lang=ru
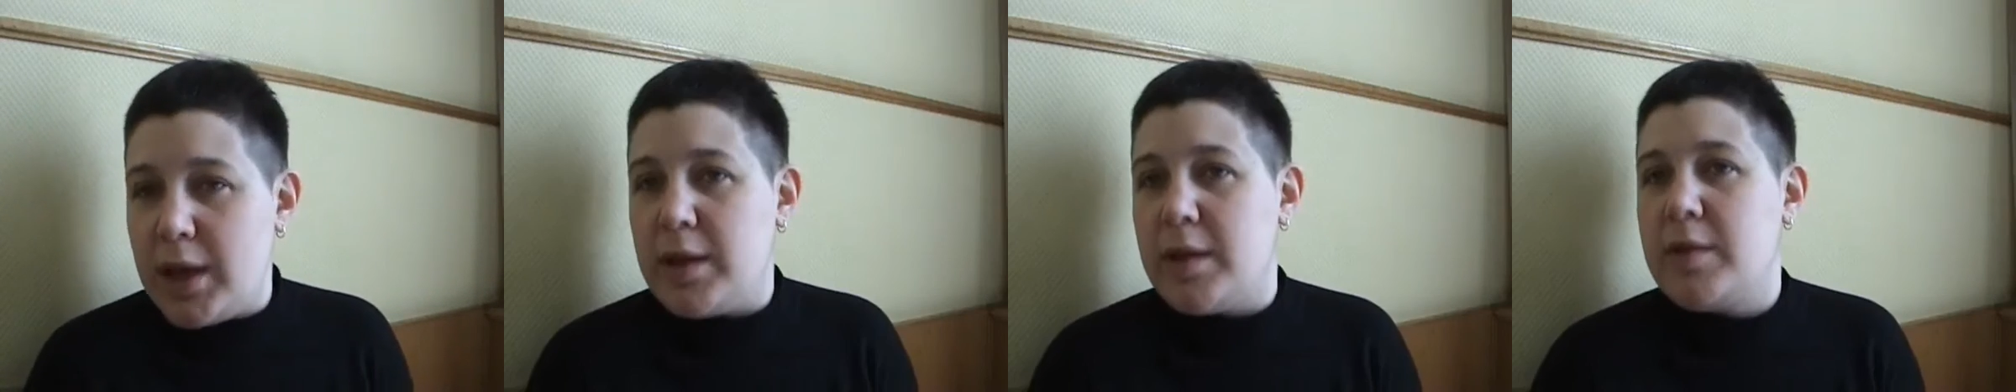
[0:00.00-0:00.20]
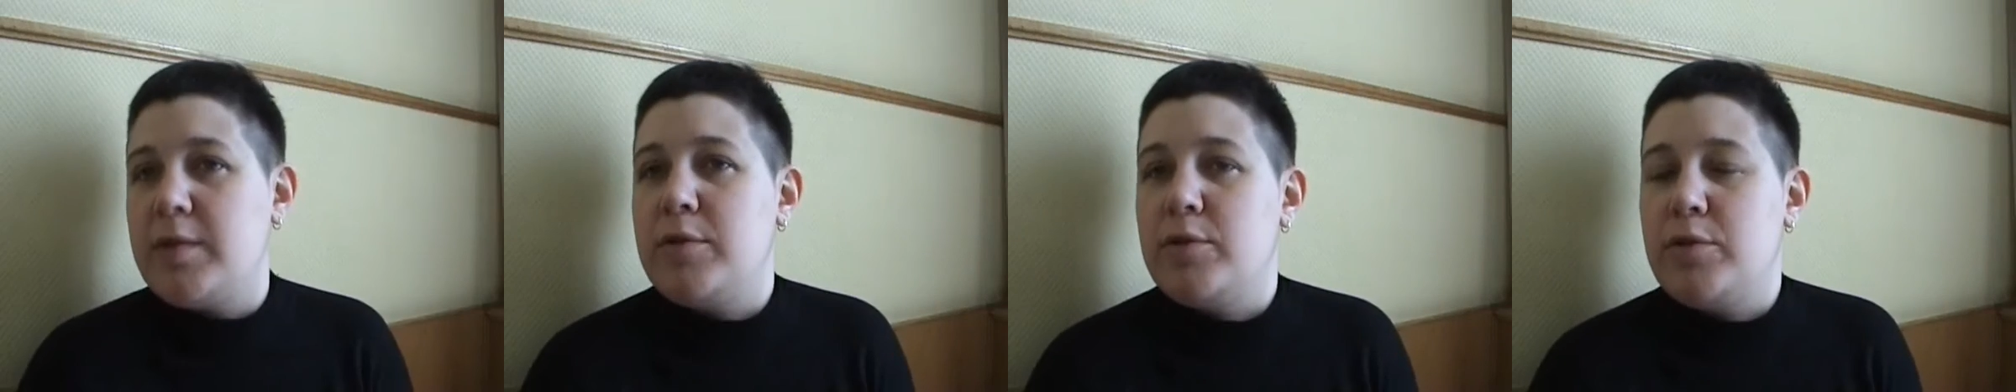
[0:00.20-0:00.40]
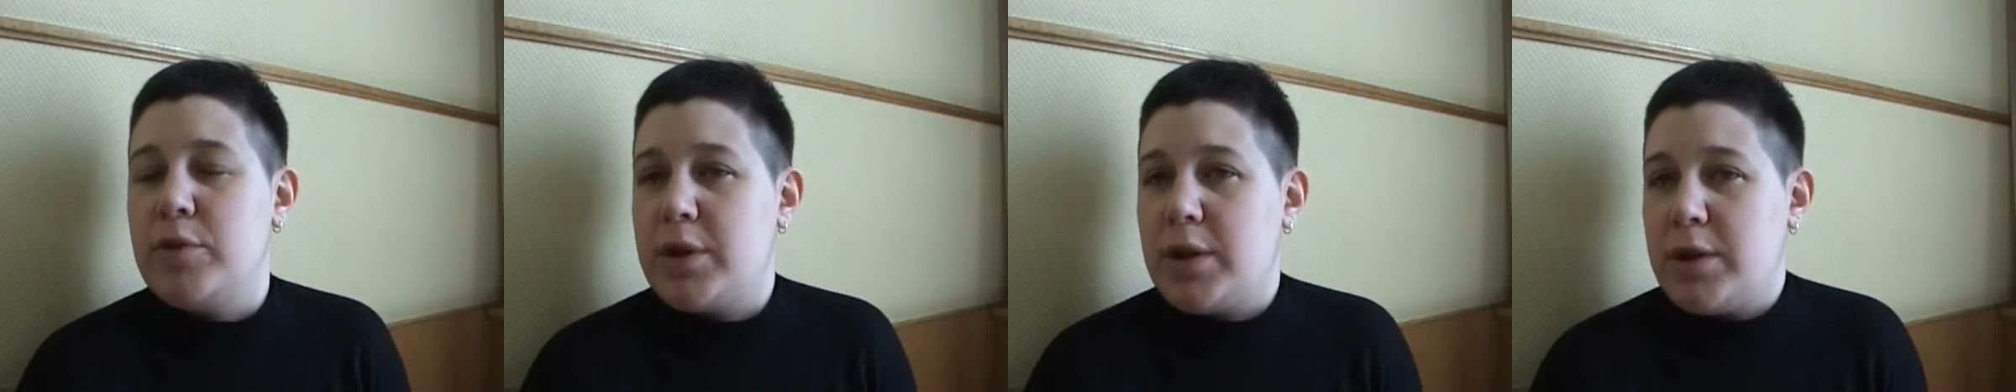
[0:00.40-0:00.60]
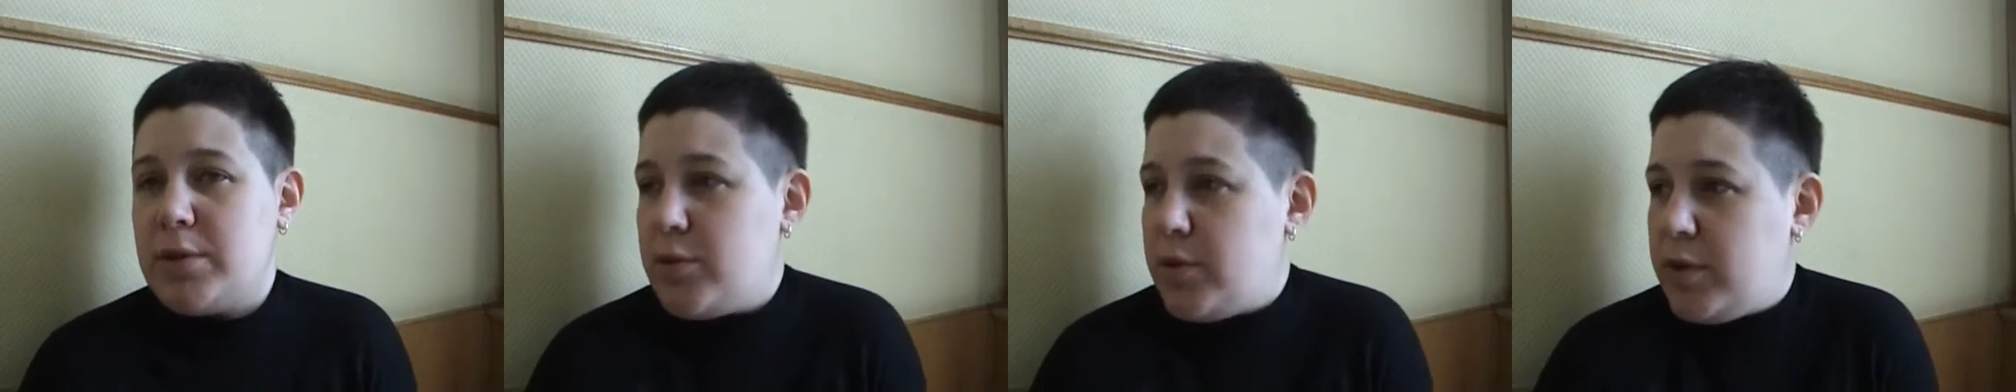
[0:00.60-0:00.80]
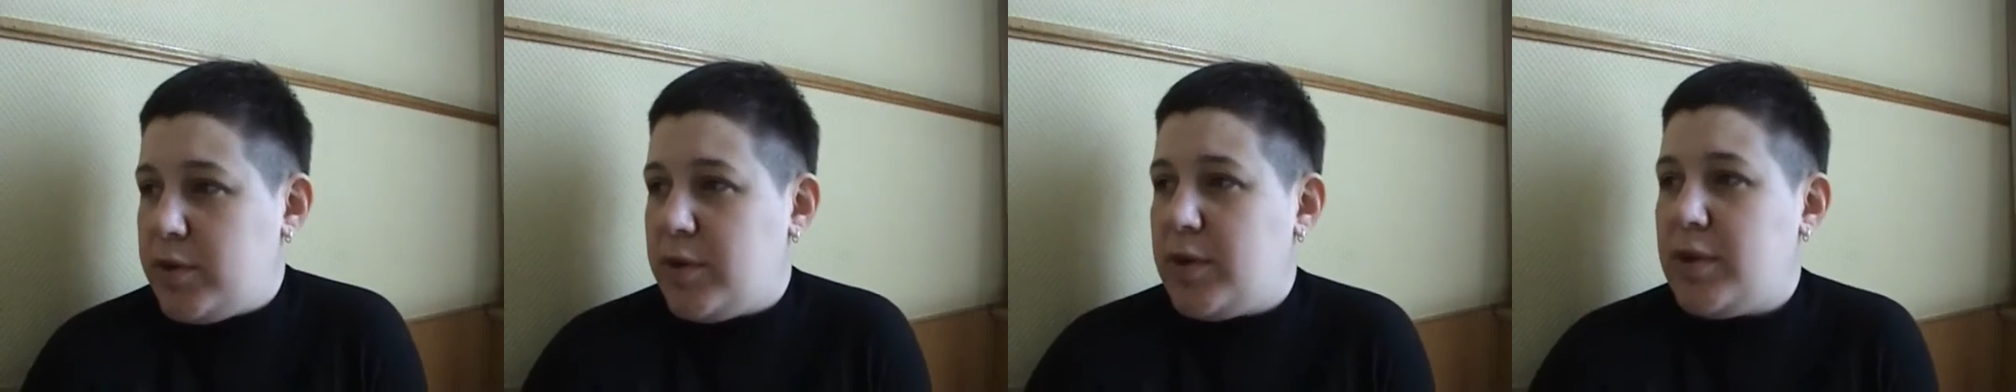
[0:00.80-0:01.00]
а есть люди,
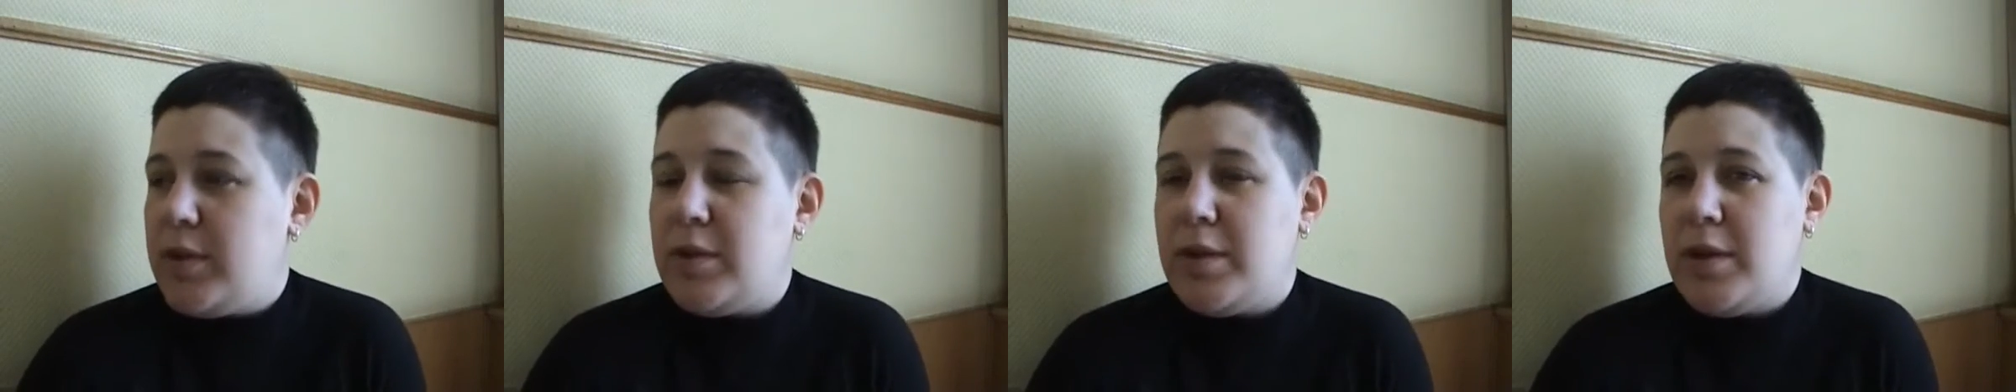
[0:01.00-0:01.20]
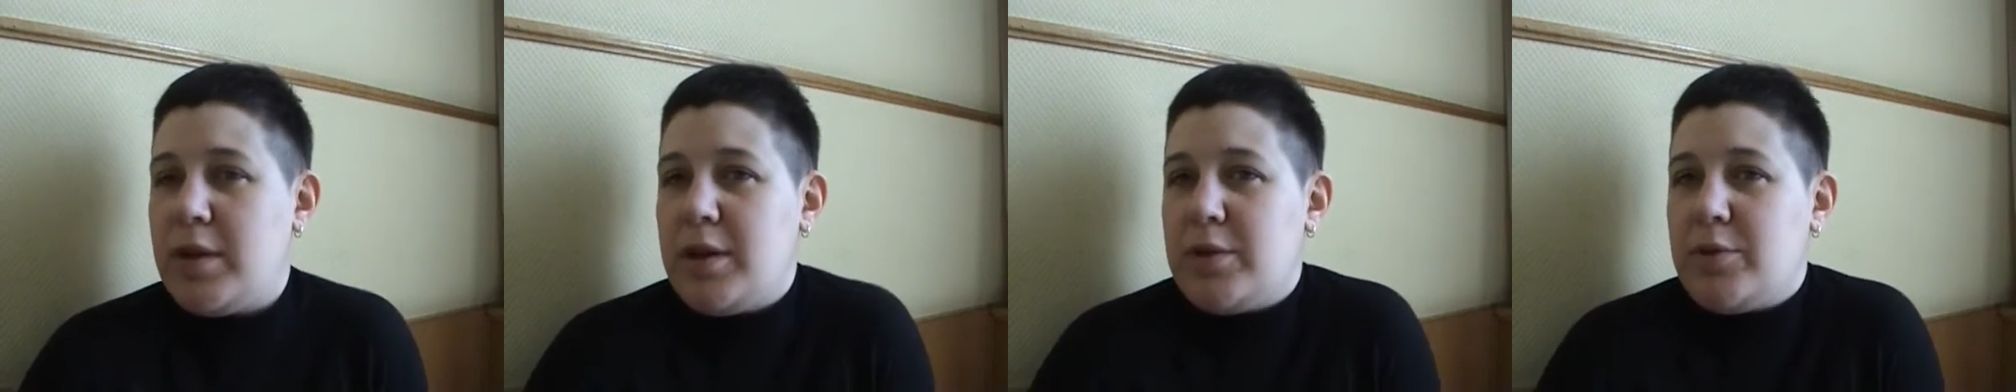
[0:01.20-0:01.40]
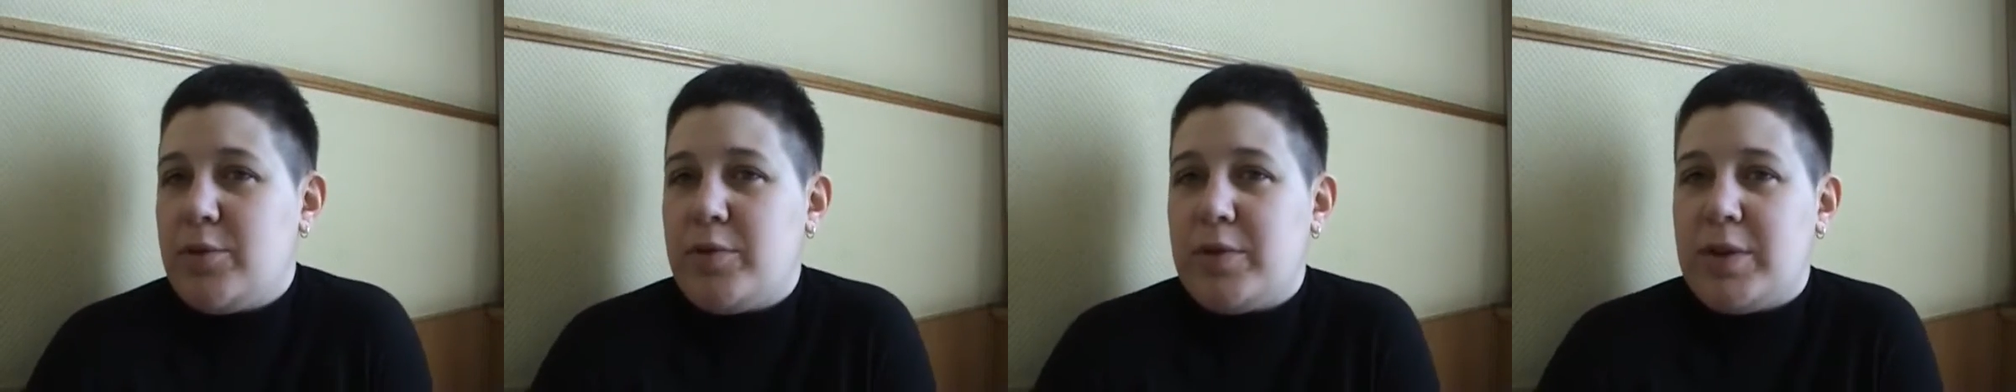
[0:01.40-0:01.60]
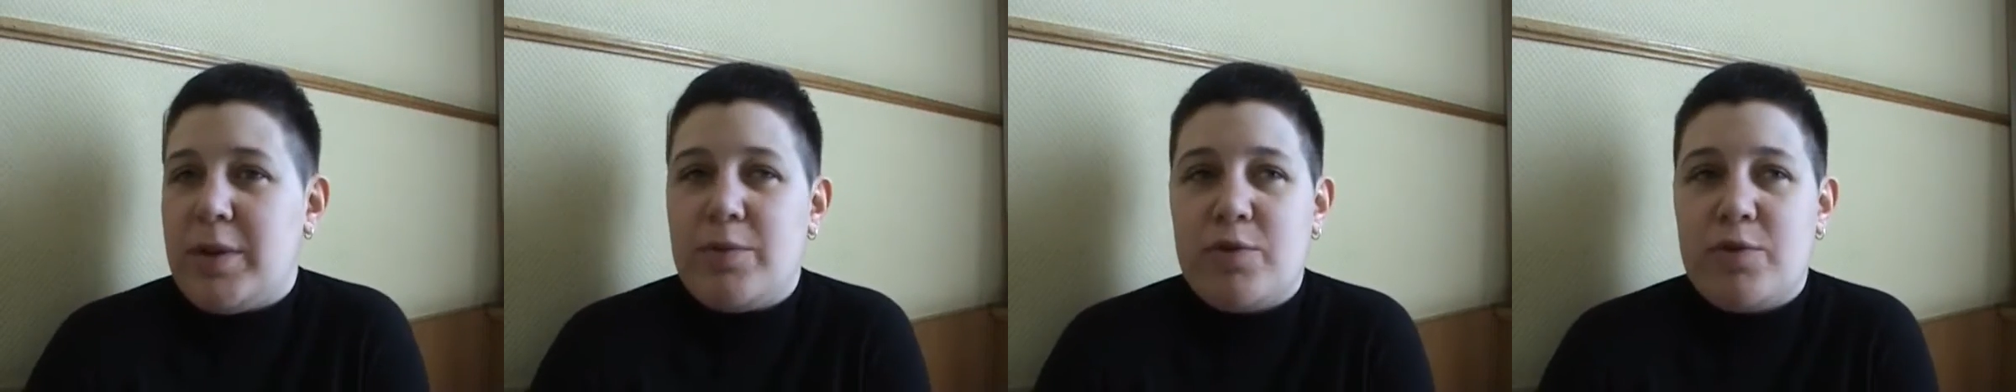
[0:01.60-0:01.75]
которые за детей готовы